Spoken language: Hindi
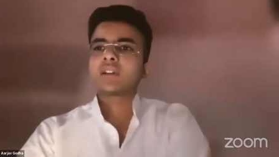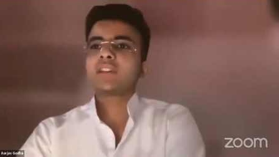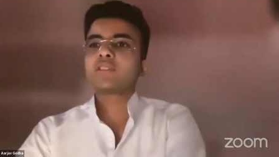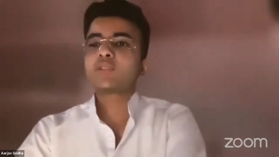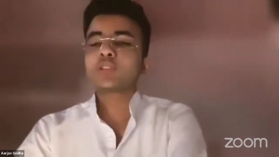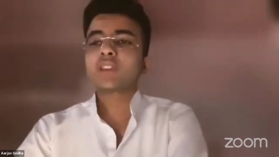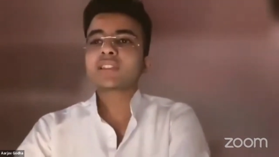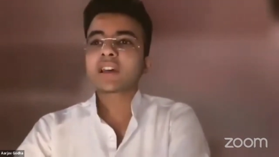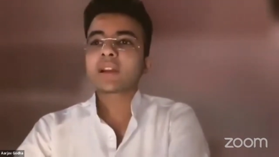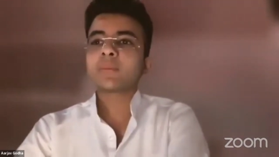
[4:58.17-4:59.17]
ये जो दस
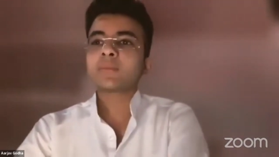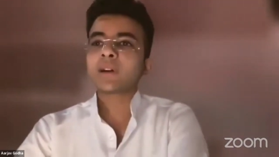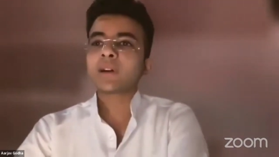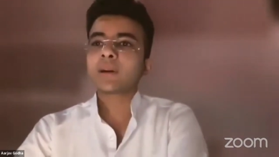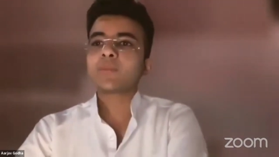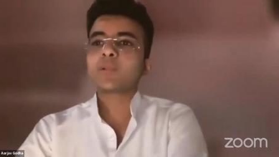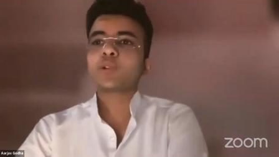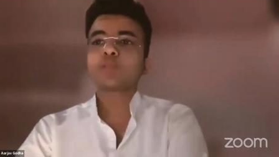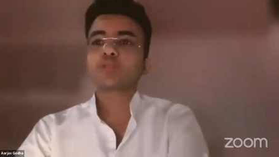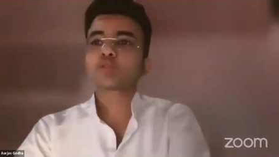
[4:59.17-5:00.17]
धर्म हम
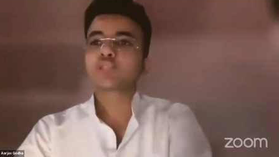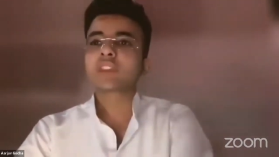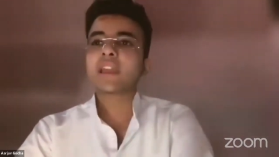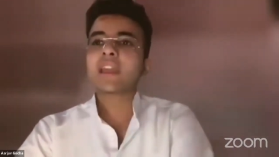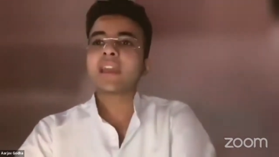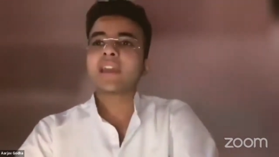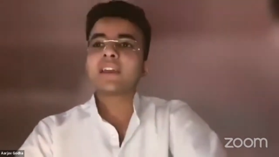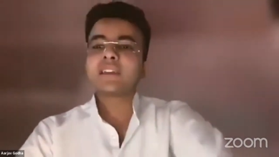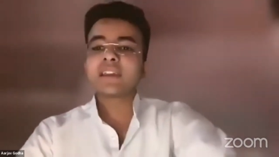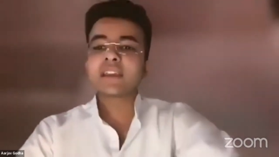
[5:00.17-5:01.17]
लोग सुनते हैं
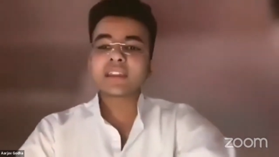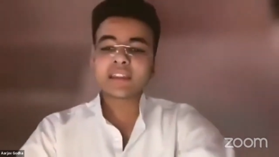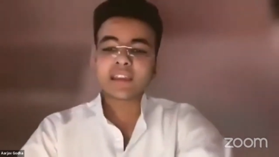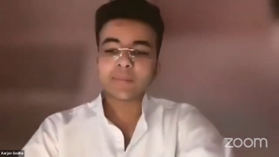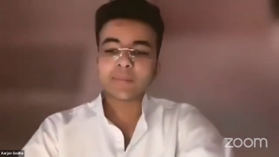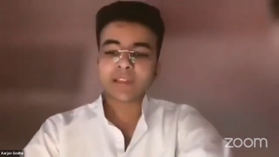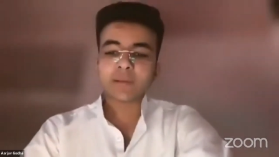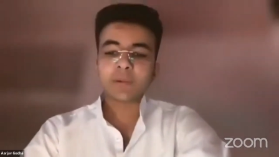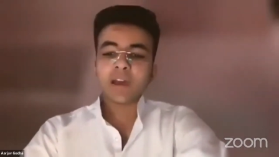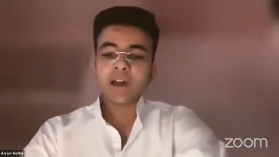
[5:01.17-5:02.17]
ये किन के
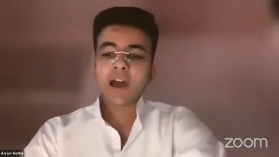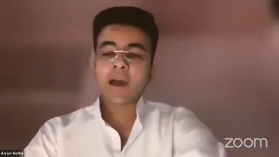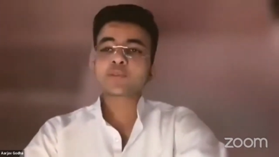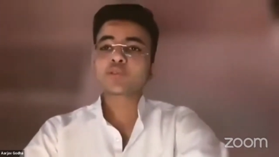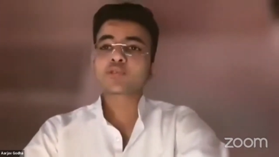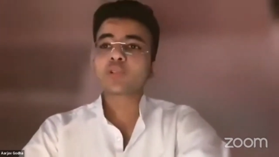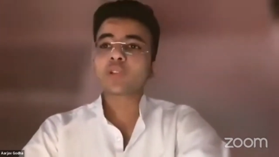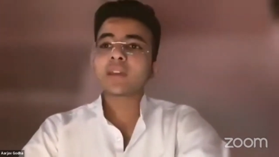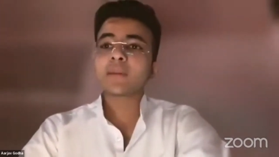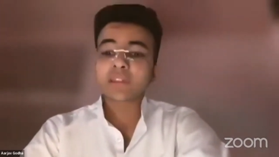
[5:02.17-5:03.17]
मतलब आप सोचो
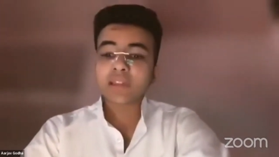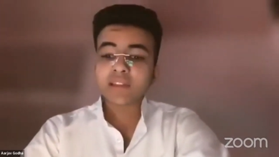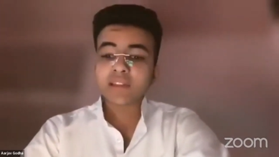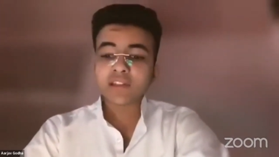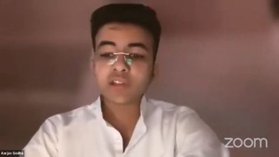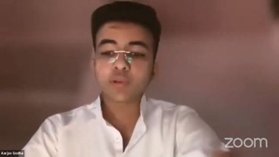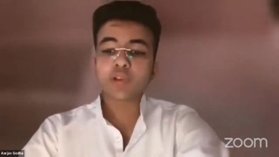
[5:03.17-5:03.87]
कि ये मिथ्या दृष्टियों